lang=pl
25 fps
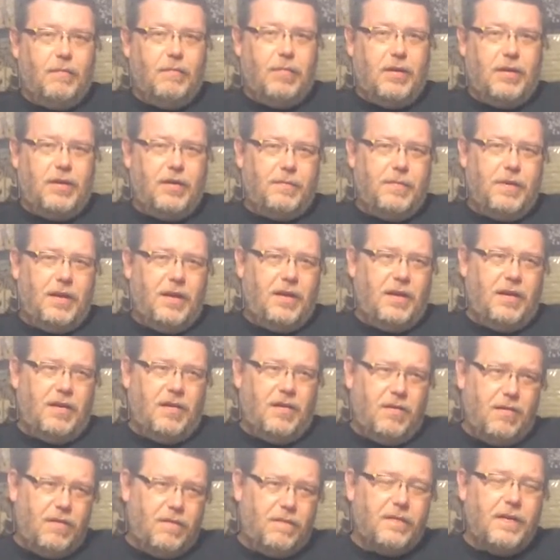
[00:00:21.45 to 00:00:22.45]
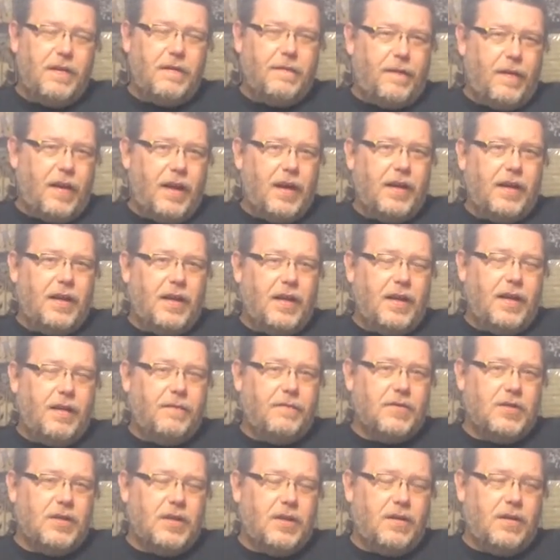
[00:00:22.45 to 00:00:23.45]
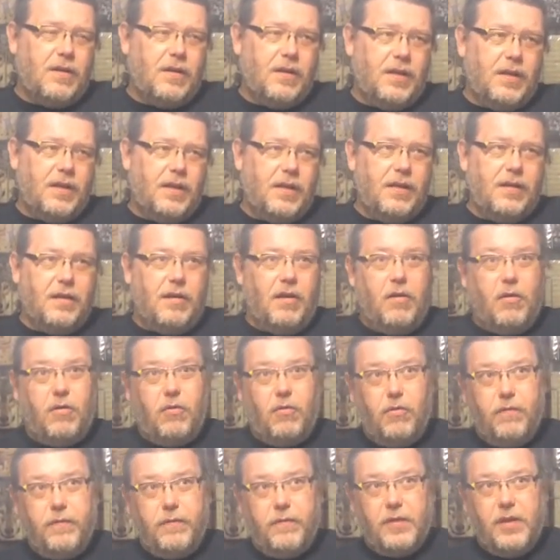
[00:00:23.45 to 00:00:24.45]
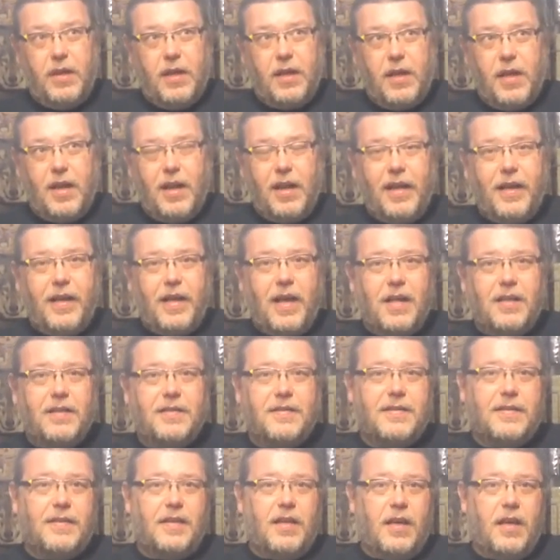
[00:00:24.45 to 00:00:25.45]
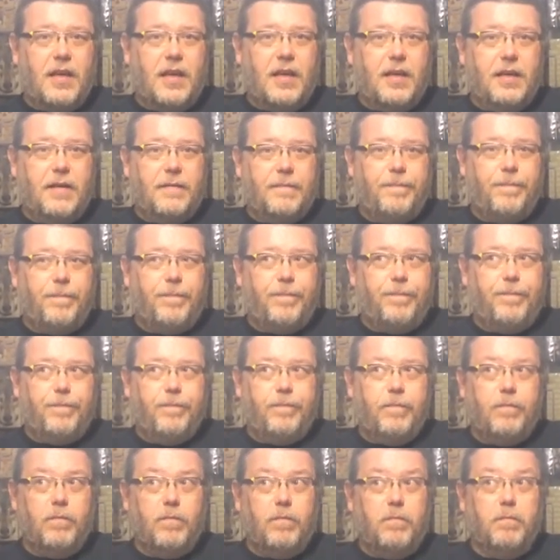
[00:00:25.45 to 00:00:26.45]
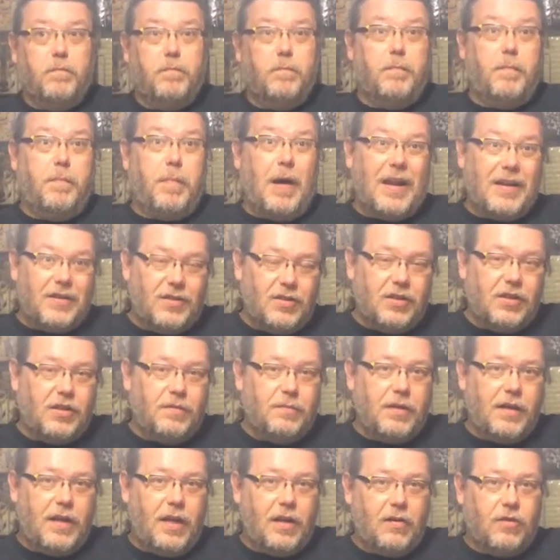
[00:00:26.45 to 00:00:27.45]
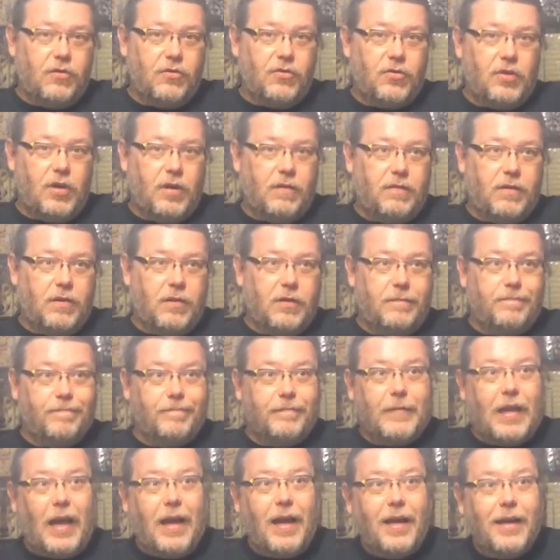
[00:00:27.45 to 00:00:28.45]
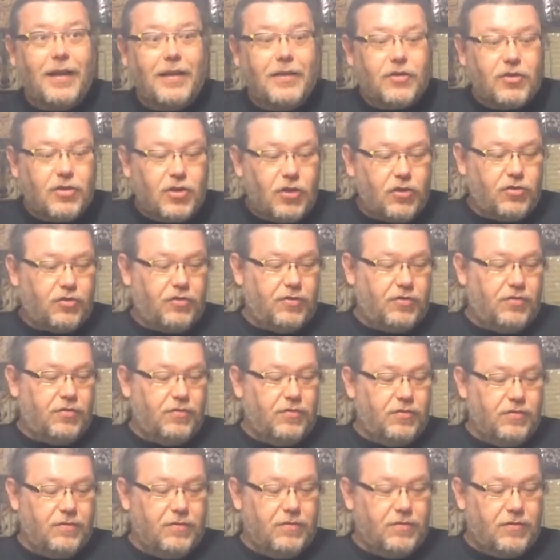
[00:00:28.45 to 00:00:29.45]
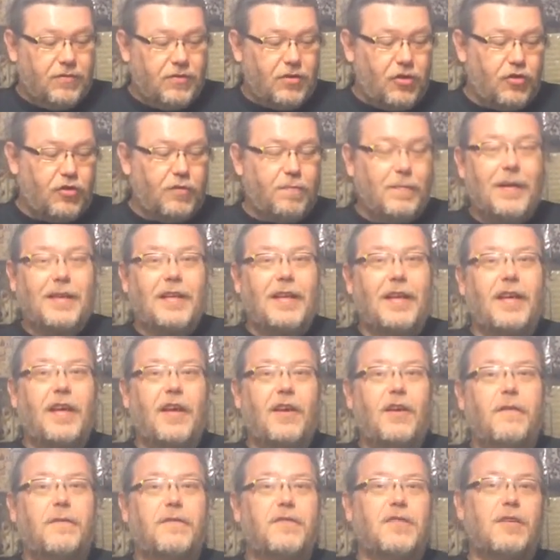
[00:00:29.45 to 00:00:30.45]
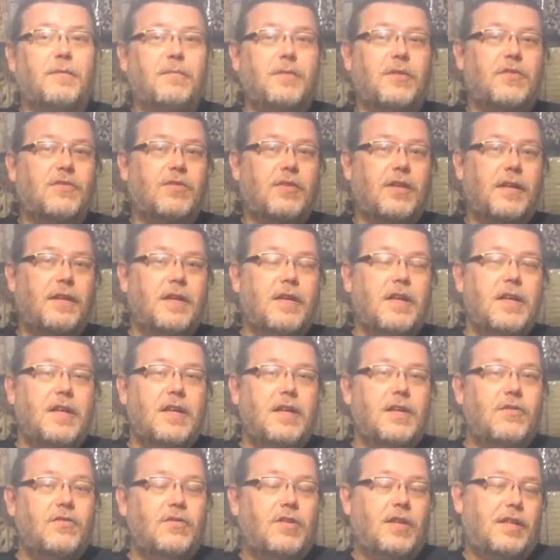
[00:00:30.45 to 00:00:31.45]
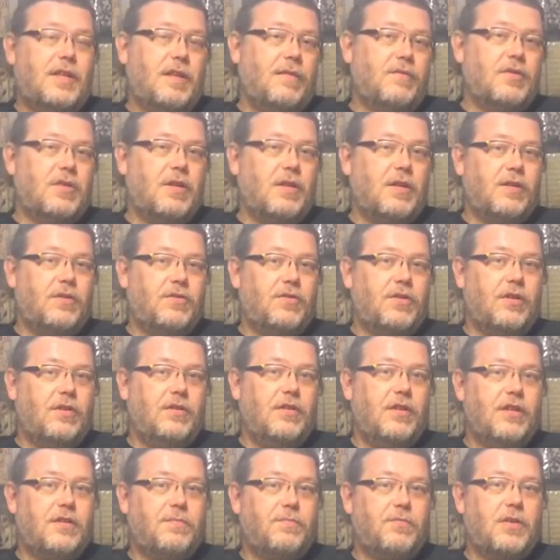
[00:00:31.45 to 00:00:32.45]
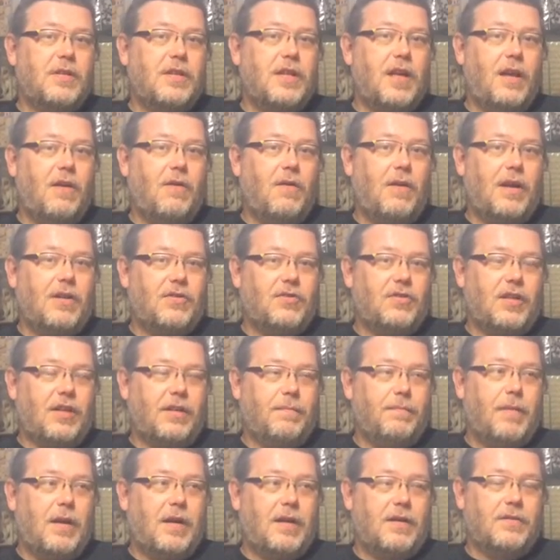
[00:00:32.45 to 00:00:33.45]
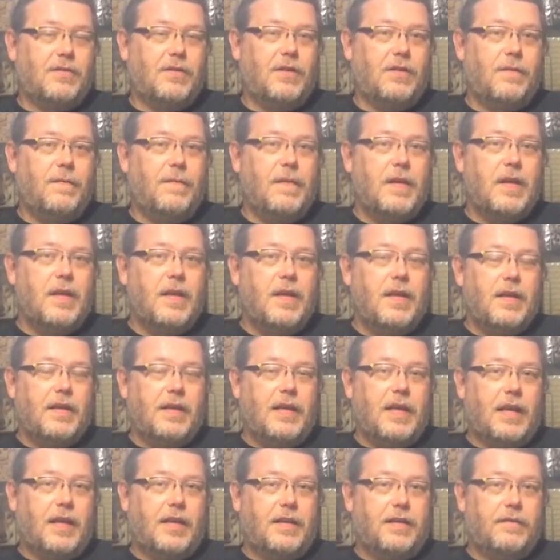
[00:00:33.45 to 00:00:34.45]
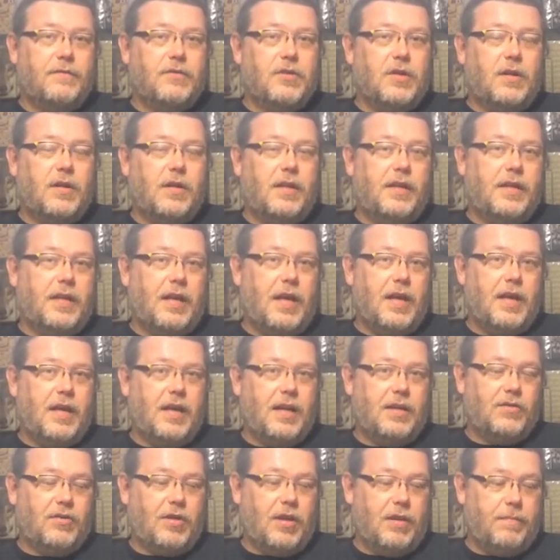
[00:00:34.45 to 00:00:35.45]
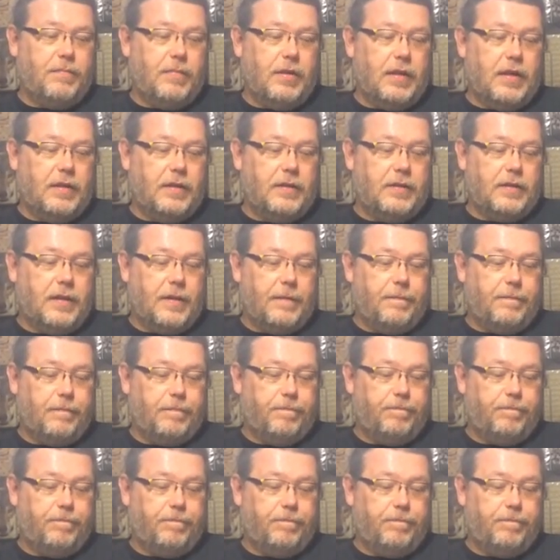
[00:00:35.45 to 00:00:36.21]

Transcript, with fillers: bo robi równie fajne wzory, równie eleganckie, mm, bardzo dobre jakościowo, ale coś, coś ma takiego w sobie, że, że te wzory się nie sprzedają aż tak bardzo jak wzory IHR czy Ambiente.